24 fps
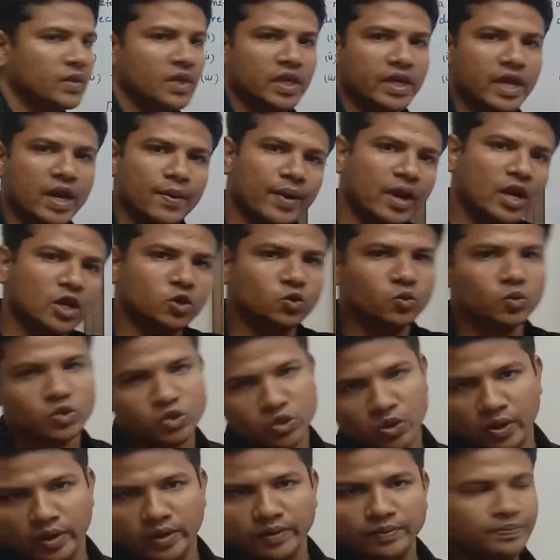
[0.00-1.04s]
ये हमारा जूल्स
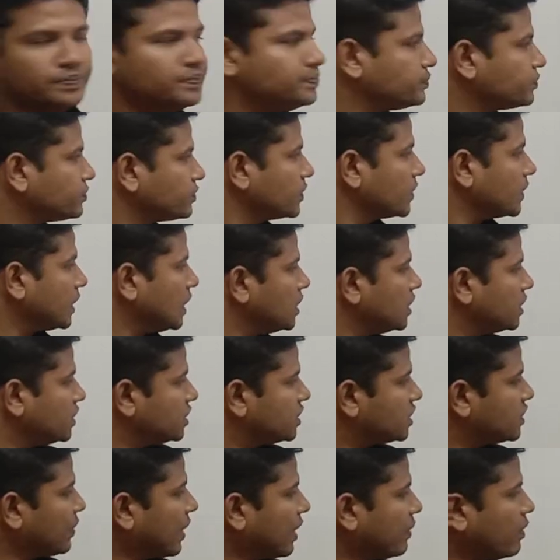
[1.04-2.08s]
लॉ है
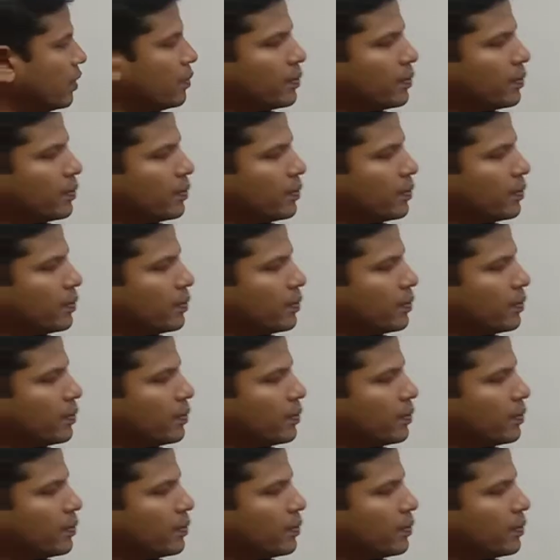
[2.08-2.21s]
जिसके बारे में